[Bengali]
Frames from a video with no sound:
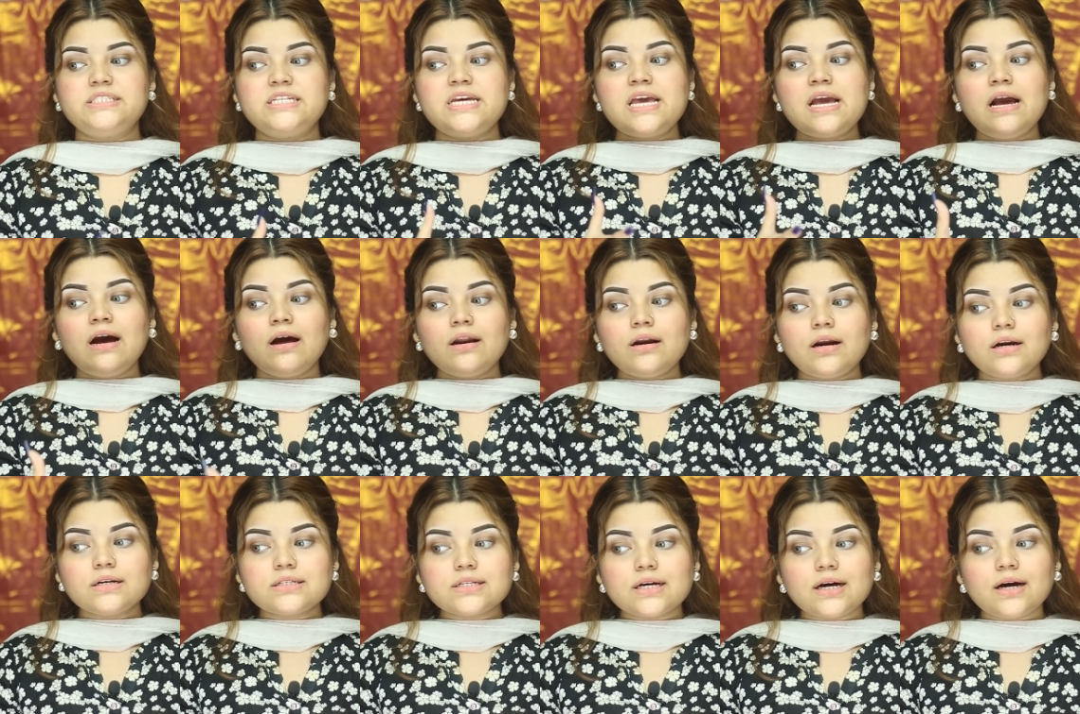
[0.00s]

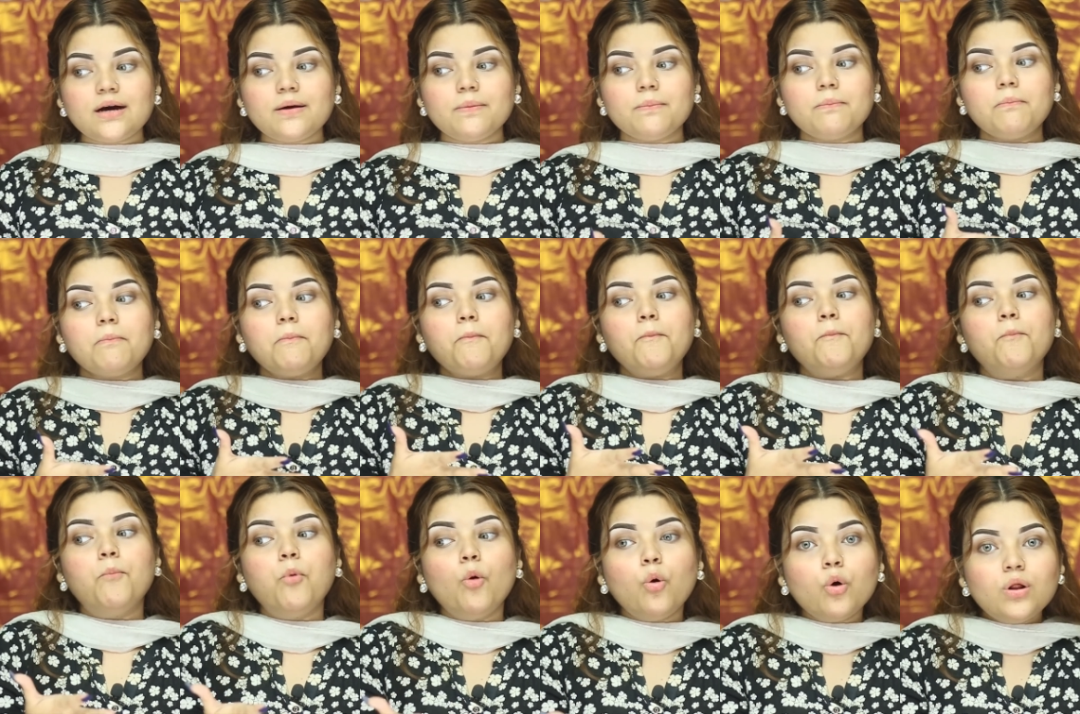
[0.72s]
ঠিকানাটা
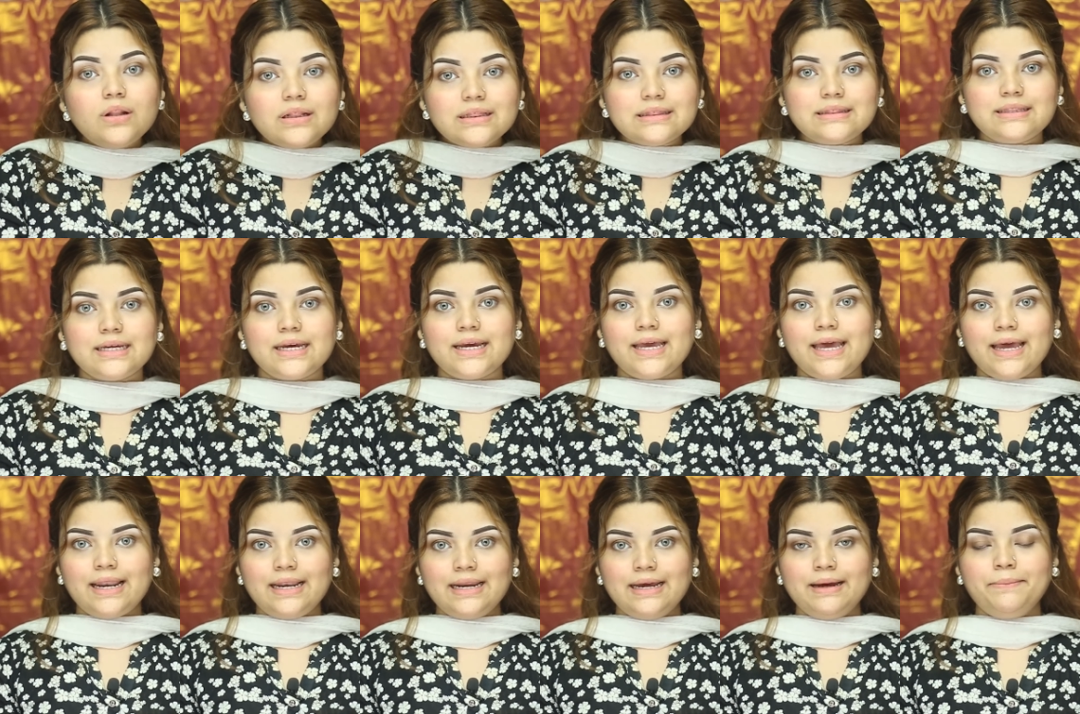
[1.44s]
বলতে
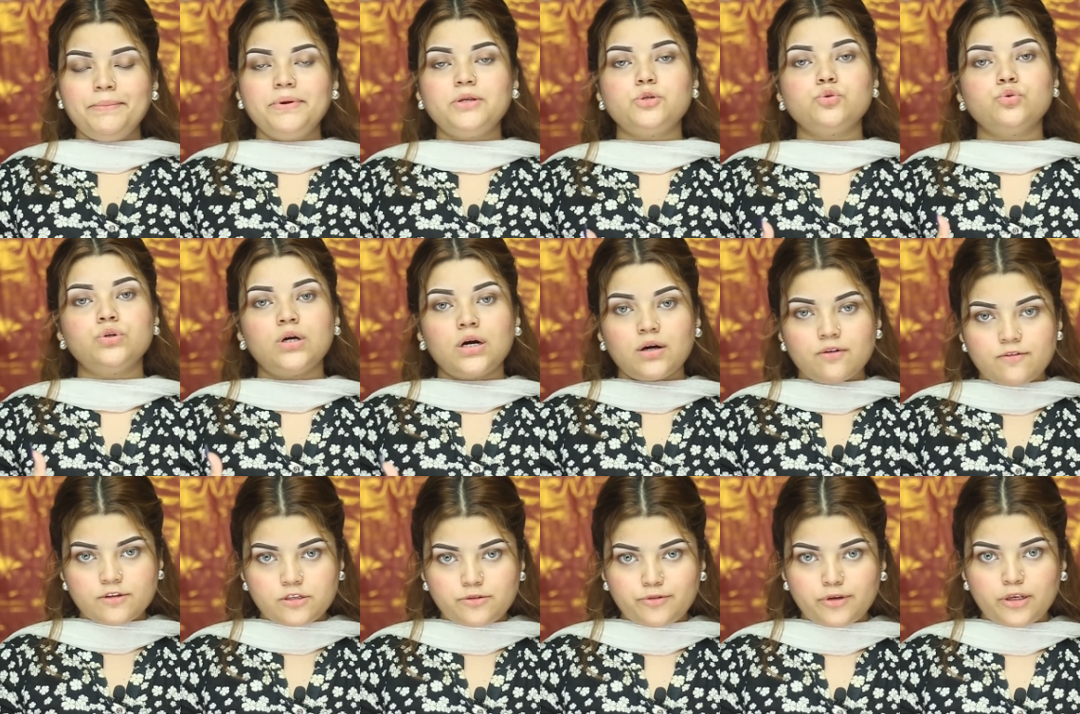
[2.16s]
গেলে আমি একটু
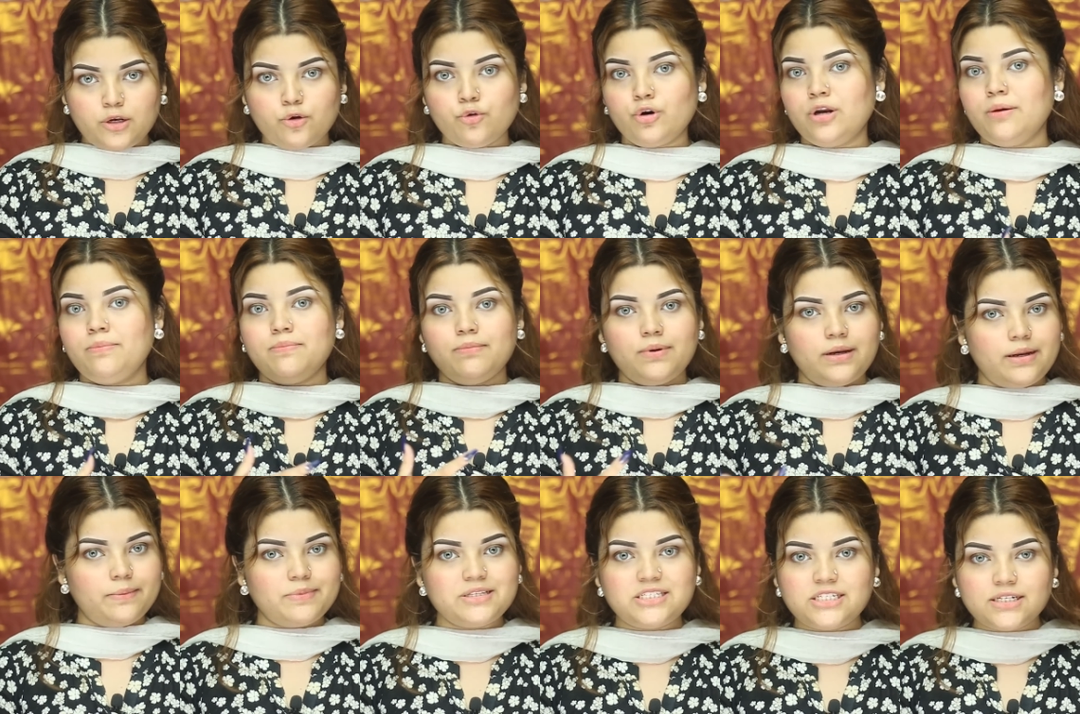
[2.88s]
নার্ভাস ফিল করি
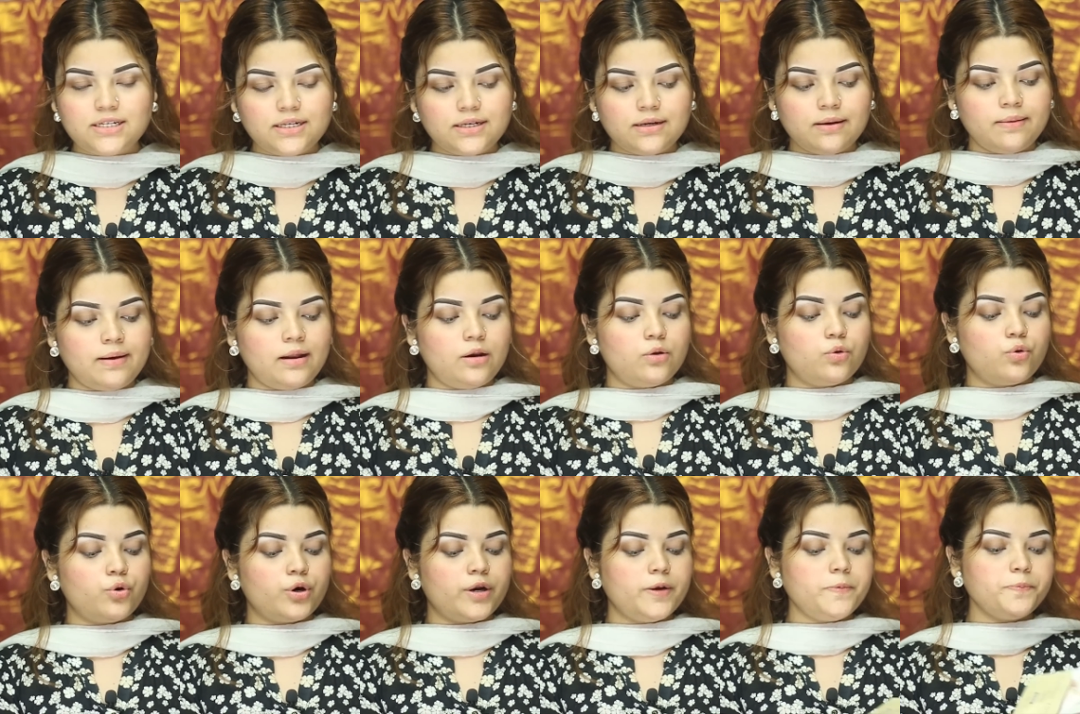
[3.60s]
মানে আমি চিনি না
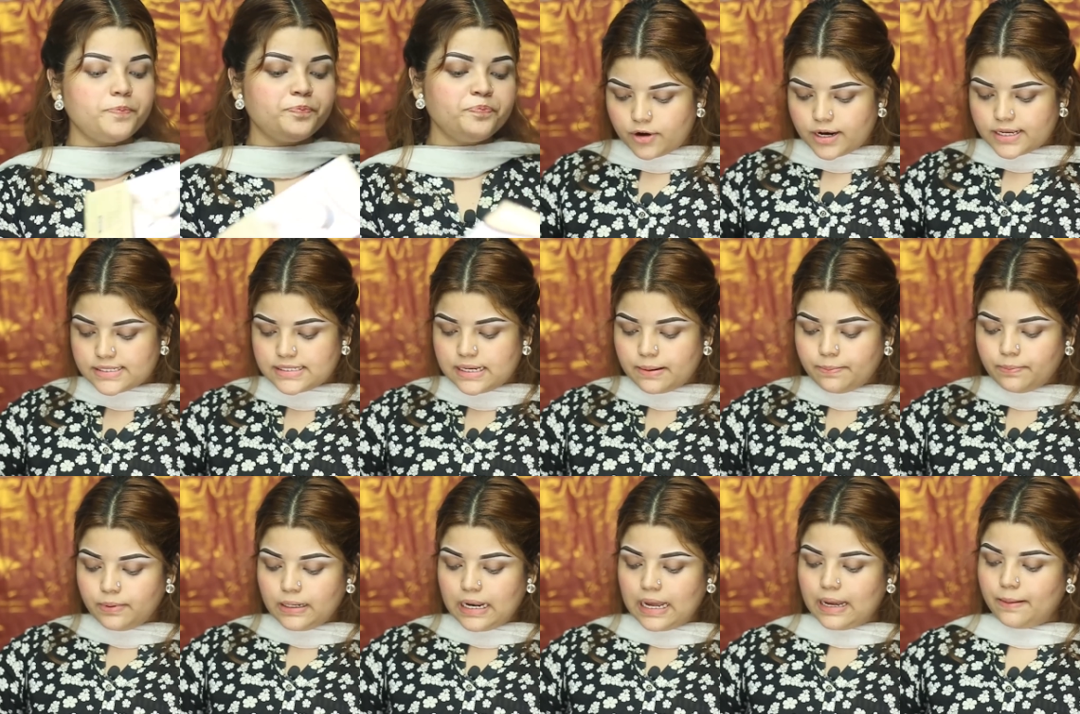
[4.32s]
ভালো করে ফর
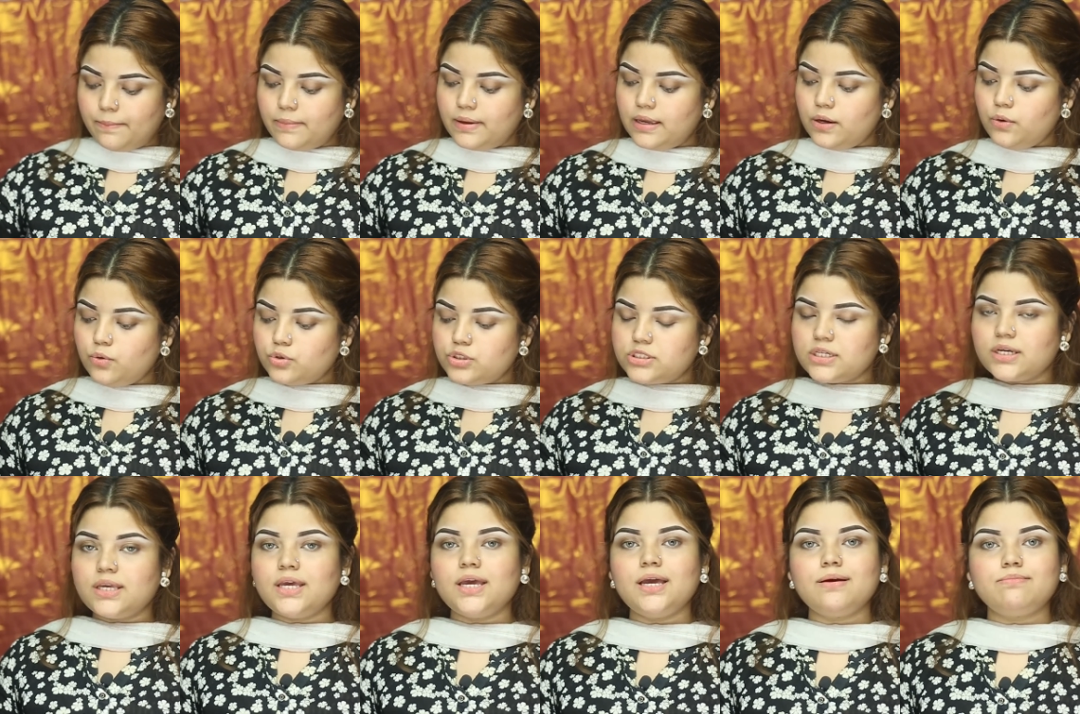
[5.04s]
এক্সাম্পল আমি
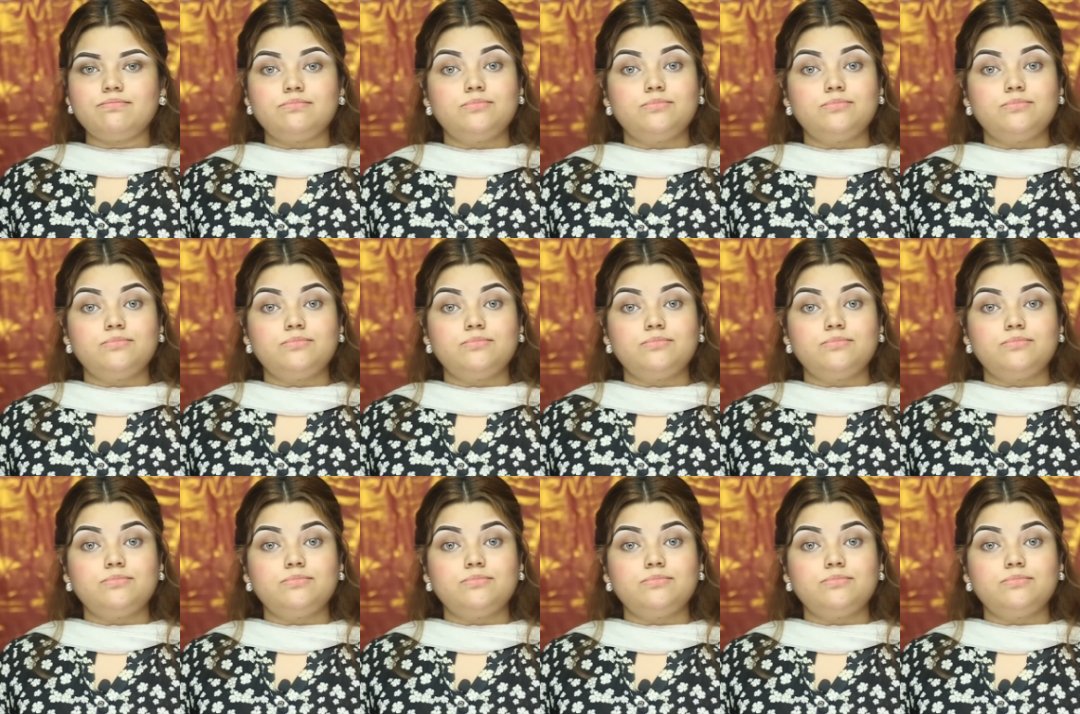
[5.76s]
হচ্ছে কি